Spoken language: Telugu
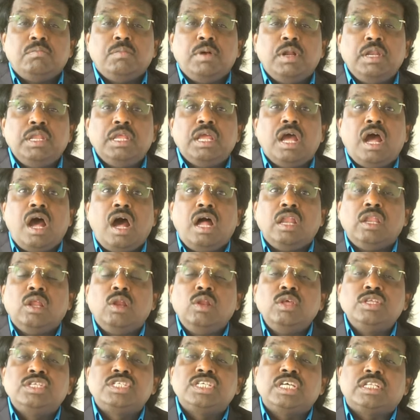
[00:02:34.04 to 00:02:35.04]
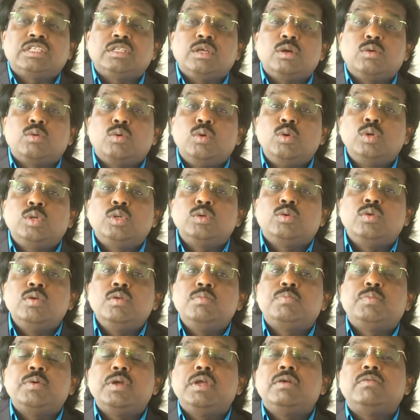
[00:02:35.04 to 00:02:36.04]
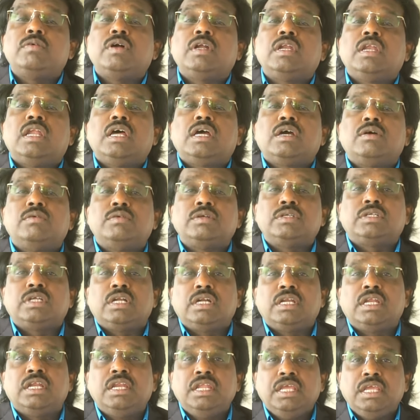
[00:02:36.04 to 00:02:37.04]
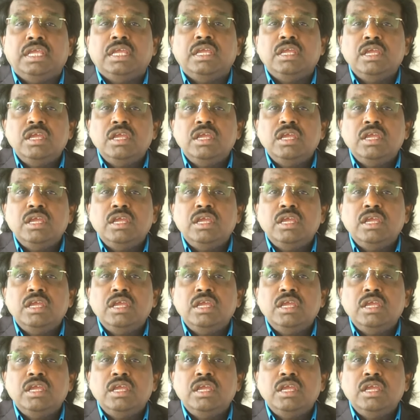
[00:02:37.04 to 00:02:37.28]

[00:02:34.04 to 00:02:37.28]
మన అలలు చెత్త కొట్టుకుని పోయేవాడులాగా ఉంటాడని